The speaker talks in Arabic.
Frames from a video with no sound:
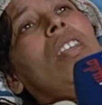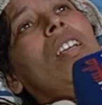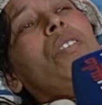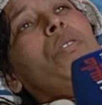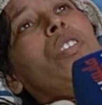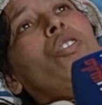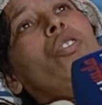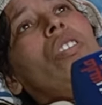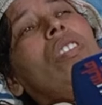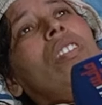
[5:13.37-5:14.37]
صافي
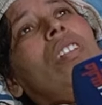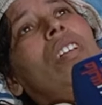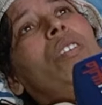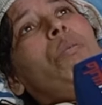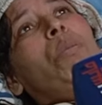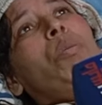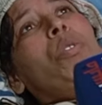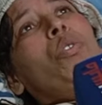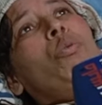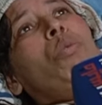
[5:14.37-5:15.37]
هادشي اللي تنعرف ما بيني